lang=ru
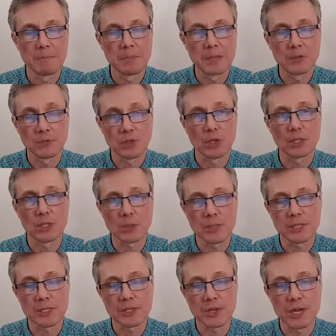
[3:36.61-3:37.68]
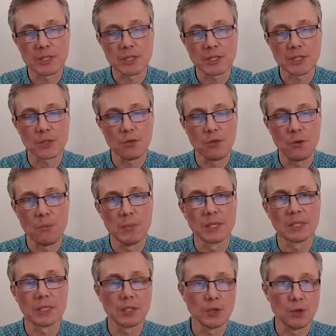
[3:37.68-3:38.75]
Все это обозначается словом
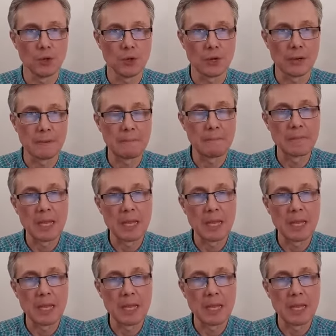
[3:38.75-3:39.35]
метаноя